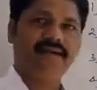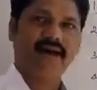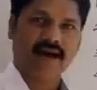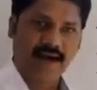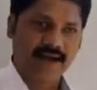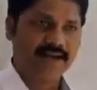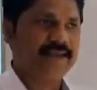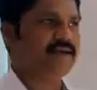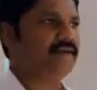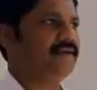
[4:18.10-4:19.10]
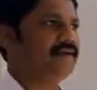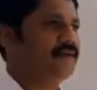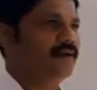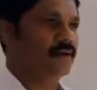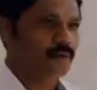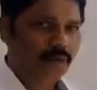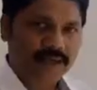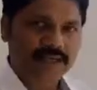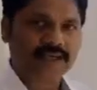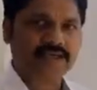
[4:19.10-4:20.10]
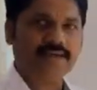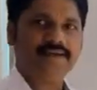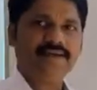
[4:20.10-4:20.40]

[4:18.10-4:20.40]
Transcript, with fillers: ஆரணியங்கள் உபநடனங்கள்